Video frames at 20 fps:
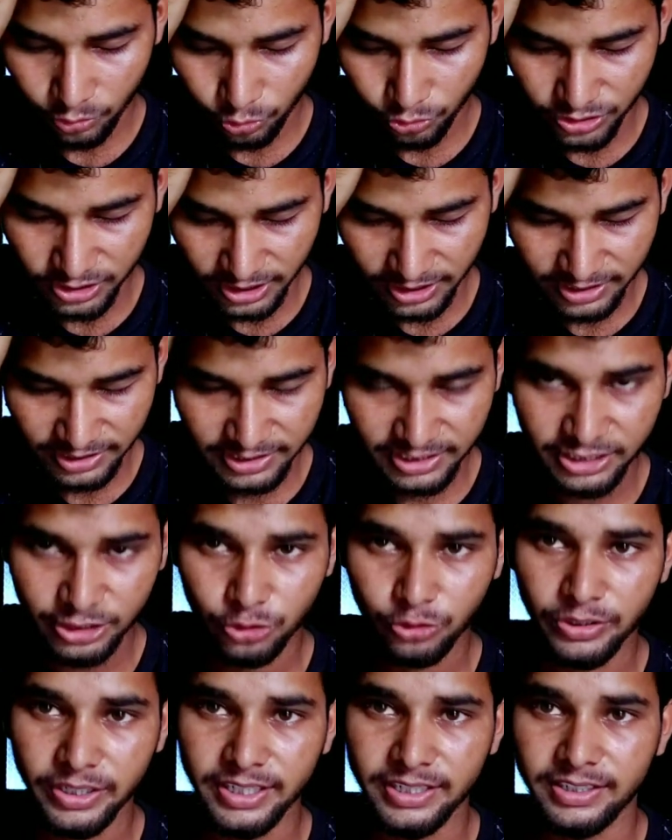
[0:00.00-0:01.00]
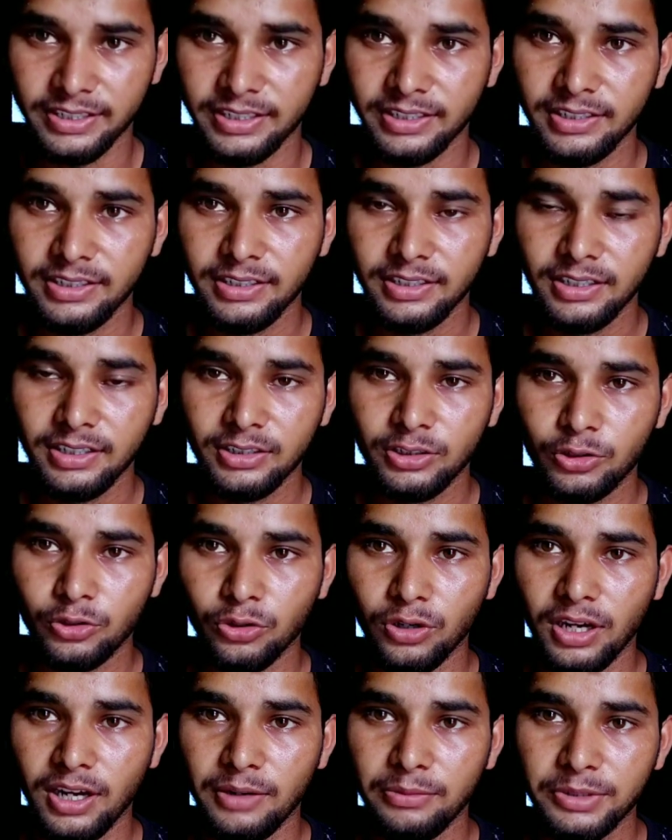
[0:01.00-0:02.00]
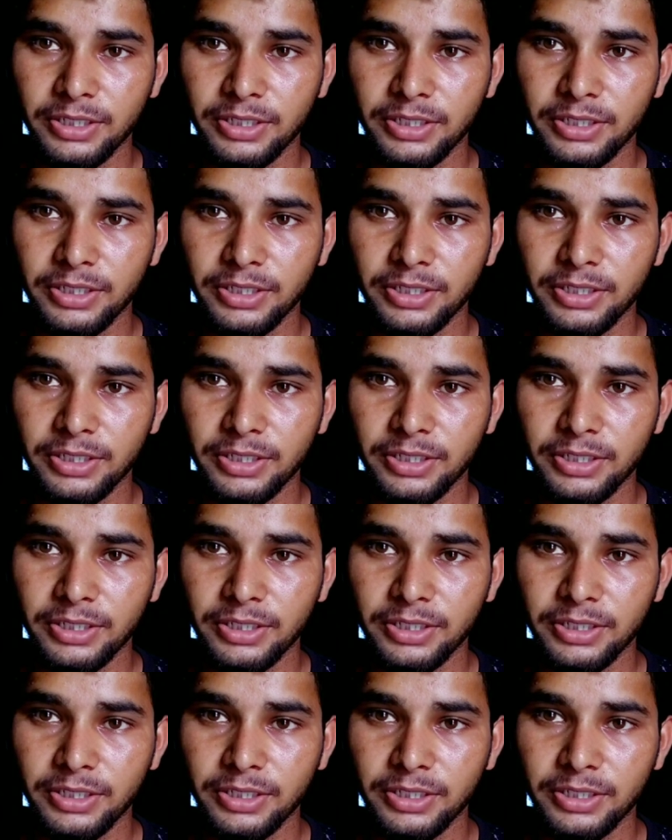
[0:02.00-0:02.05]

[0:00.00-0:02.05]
कुछ ज़्यादा नहीं स्टूडेंट हैं तो